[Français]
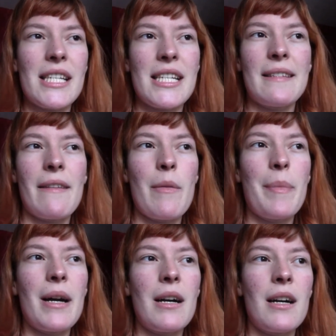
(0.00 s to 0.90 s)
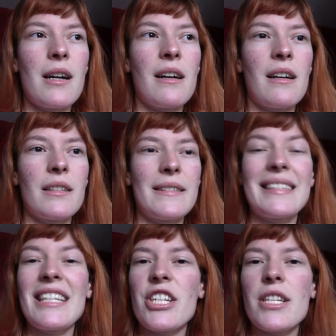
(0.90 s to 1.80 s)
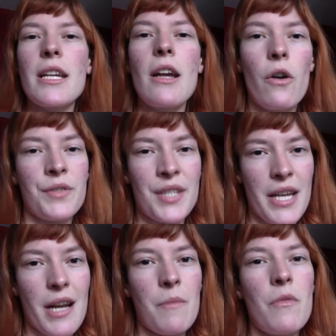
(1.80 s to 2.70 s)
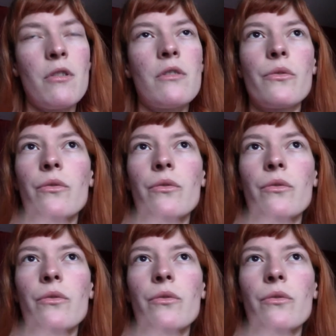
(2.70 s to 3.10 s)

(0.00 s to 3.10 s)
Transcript: et je les avais pas séchés entièrement,